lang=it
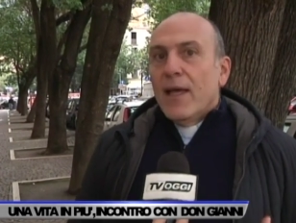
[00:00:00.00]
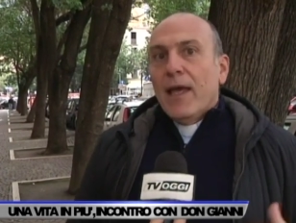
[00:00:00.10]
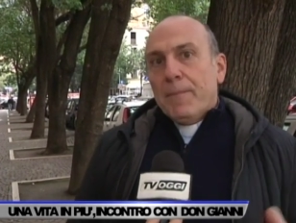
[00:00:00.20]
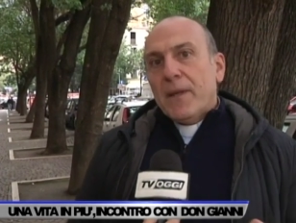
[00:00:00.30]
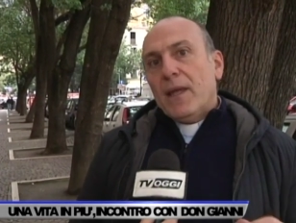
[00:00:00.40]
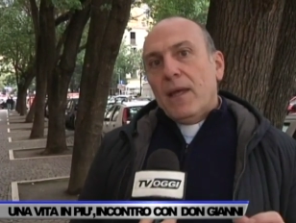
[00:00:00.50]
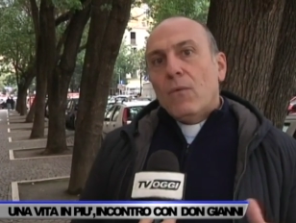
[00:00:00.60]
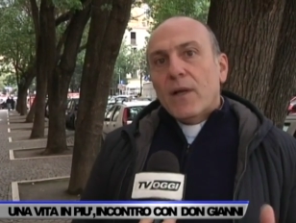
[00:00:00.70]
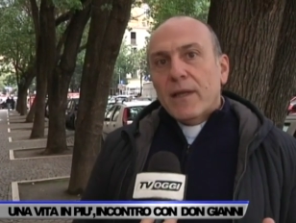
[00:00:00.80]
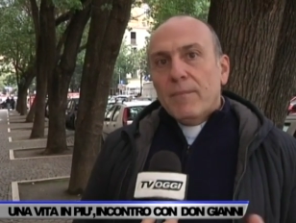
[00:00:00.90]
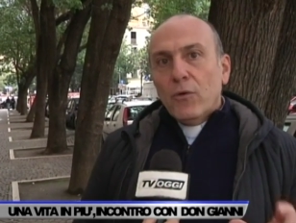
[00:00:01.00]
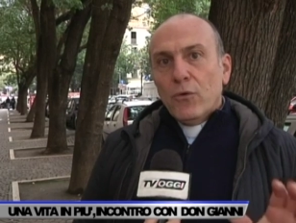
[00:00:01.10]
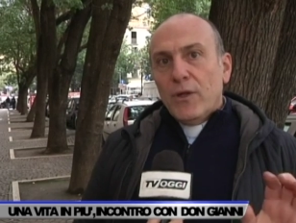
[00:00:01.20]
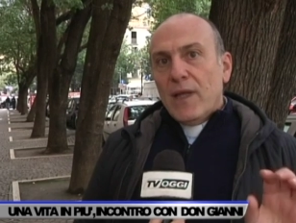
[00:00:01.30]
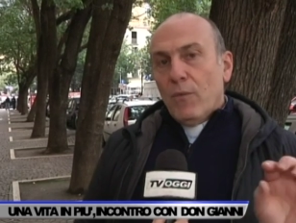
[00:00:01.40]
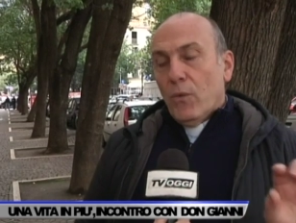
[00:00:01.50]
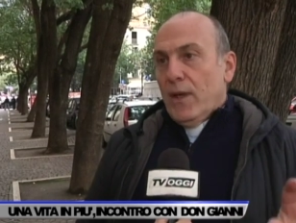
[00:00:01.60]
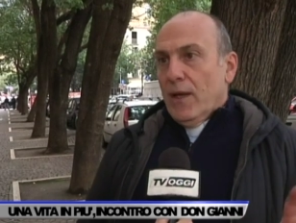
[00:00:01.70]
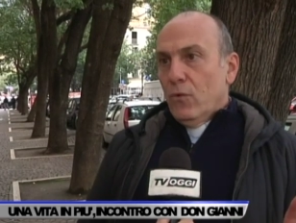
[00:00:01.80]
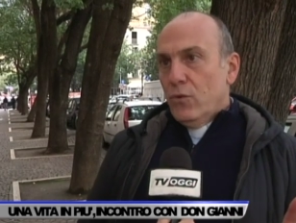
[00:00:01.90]
e perché in qualche modo noi diamo
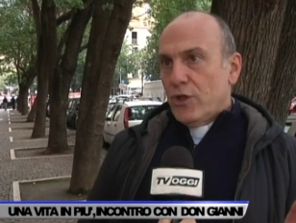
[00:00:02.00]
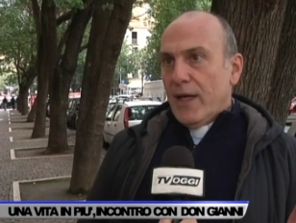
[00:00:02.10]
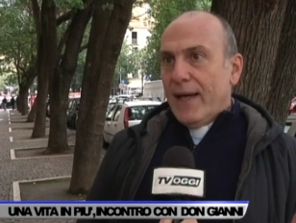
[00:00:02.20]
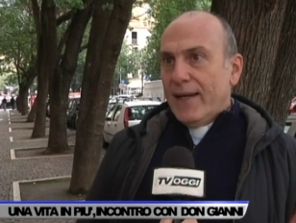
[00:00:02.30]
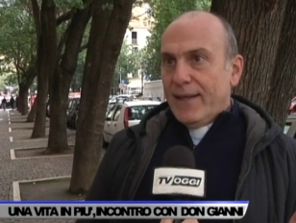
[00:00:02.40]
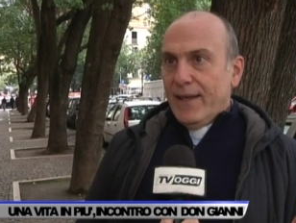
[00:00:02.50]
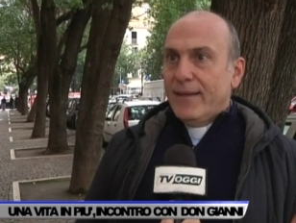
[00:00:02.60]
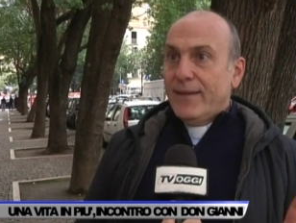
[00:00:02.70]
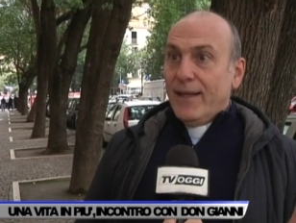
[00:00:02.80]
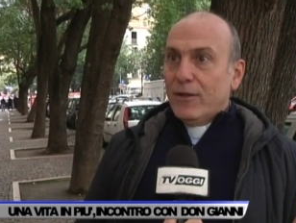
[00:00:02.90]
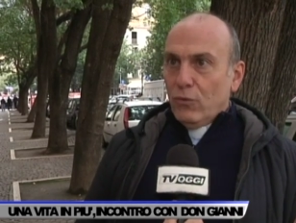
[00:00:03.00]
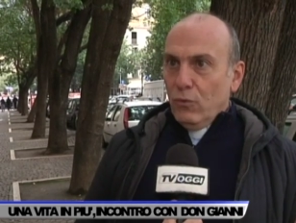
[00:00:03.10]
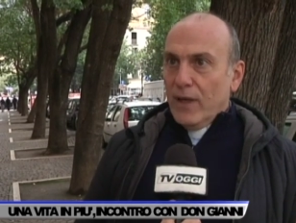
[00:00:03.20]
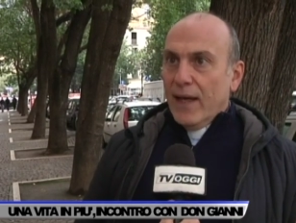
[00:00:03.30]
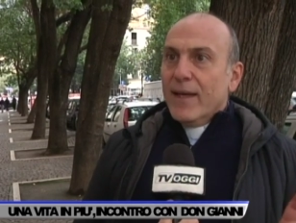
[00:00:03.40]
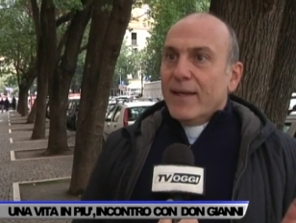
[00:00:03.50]
quella luce anche di lettura